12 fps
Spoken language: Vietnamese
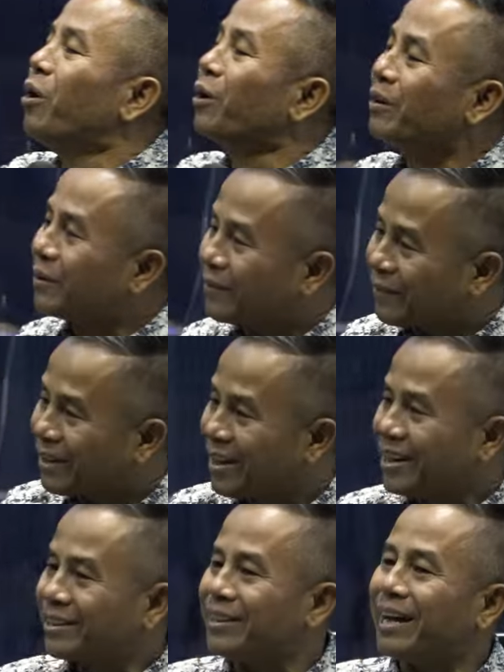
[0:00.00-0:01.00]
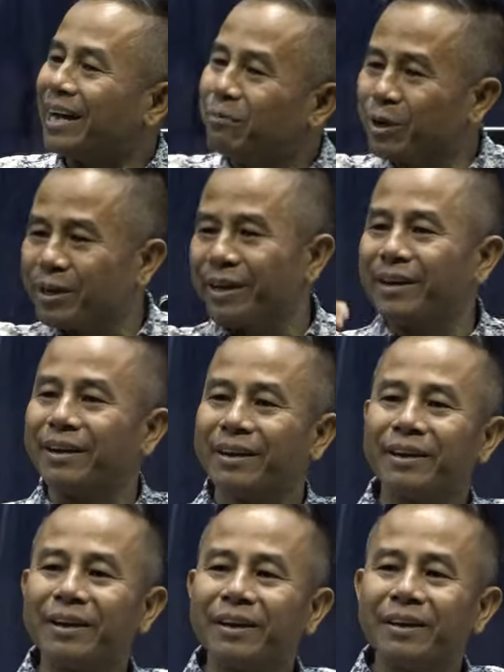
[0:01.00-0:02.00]
hồn. Trần án mới kia.
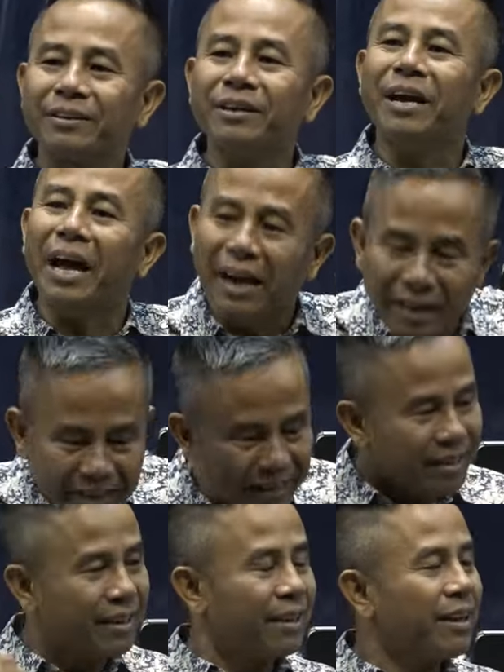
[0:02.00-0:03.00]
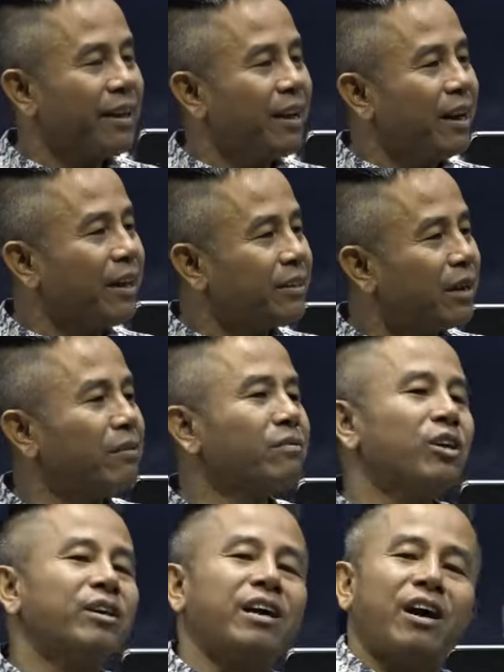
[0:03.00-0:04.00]
Trần án. ở trong
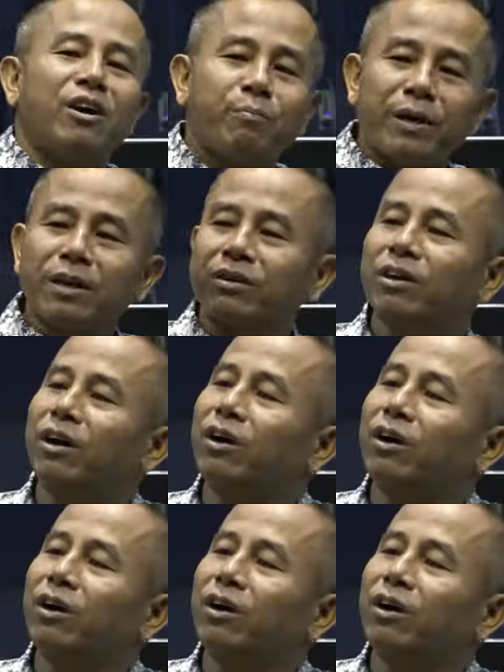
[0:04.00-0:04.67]
thưa cao ai đang thưa